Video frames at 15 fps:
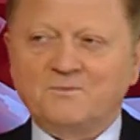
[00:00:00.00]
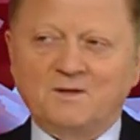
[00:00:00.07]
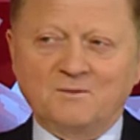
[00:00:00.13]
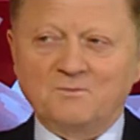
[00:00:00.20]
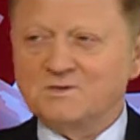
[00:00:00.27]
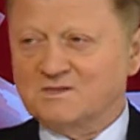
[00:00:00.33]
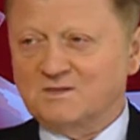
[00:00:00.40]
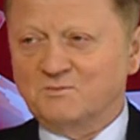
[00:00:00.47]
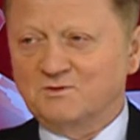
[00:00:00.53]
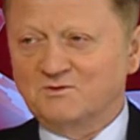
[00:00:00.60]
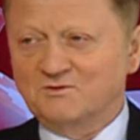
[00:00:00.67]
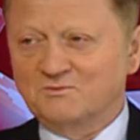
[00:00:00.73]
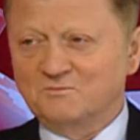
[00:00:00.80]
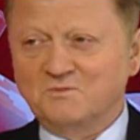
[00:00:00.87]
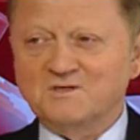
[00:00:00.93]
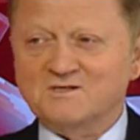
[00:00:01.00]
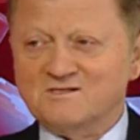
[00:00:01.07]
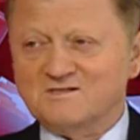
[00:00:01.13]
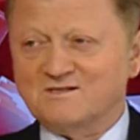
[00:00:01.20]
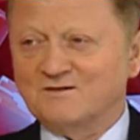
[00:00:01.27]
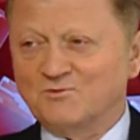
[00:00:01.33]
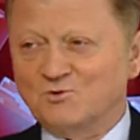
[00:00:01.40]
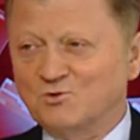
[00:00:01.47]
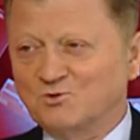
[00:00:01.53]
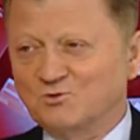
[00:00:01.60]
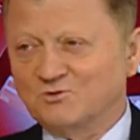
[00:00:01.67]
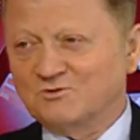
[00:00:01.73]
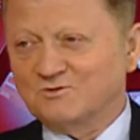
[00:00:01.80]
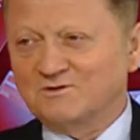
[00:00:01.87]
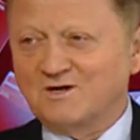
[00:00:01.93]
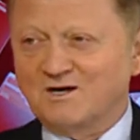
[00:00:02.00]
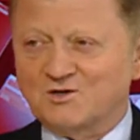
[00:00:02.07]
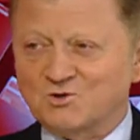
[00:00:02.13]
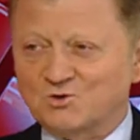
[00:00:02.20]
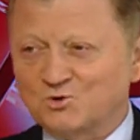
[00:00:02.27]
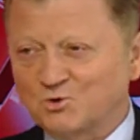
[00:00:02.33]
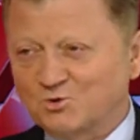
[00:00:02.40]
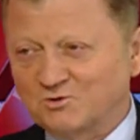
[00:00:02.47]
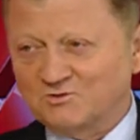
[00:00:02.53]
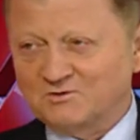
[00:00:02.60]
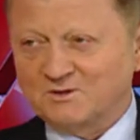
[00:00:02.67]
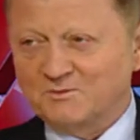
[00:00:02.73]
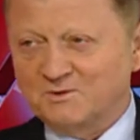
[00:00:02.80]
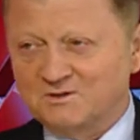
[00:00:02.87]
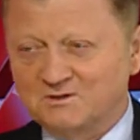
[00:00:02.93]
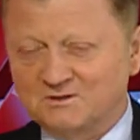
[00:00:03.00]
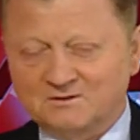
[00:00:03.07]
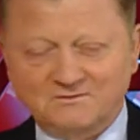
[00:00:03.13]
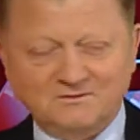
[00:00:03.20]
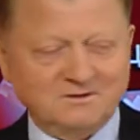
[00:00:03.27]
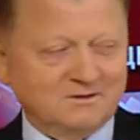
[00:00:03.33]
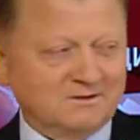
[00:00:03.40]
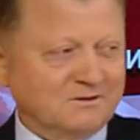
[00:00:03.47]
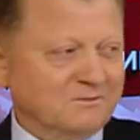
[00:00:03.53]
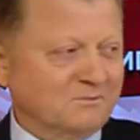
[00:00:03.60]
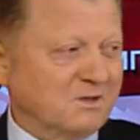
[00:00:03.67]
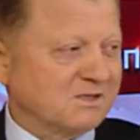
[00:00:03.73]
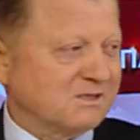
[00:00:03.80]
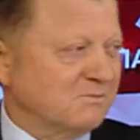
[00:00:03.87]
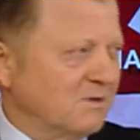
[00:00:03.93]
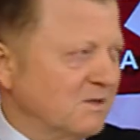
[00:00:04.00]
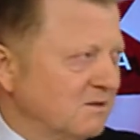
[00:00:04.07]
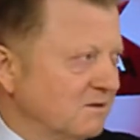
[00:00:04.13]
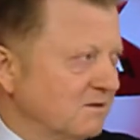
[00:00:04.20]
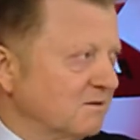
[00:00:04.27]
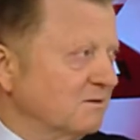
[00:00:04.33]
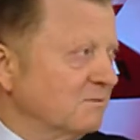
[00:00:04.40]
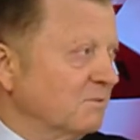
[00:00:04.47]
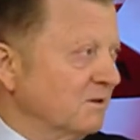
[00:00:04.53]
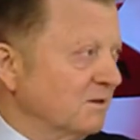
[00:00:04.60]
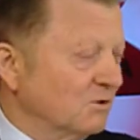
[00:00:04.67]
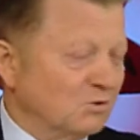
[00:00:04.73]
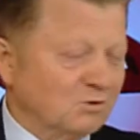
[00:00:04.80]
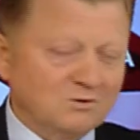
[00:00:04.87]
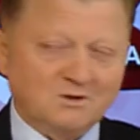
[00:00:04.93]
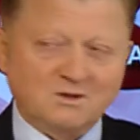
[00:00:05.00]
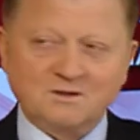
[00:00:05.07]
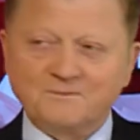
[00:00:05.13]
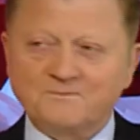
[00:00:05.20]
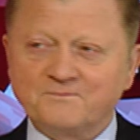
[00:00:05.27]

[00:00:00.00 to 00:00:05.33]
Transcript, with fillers: без обиды, без того, как что комментировали масс-медиа и политологи.